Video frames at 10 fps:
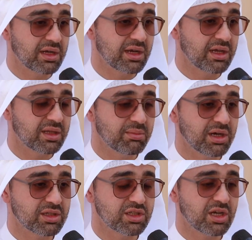عن هيئه
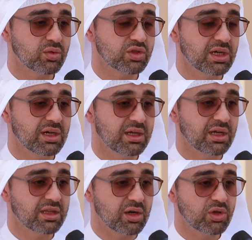الماء التجاري والسياحي
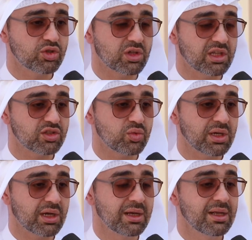الترويج
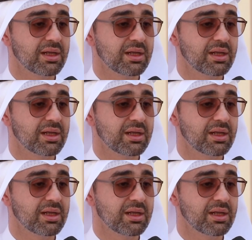والتسويق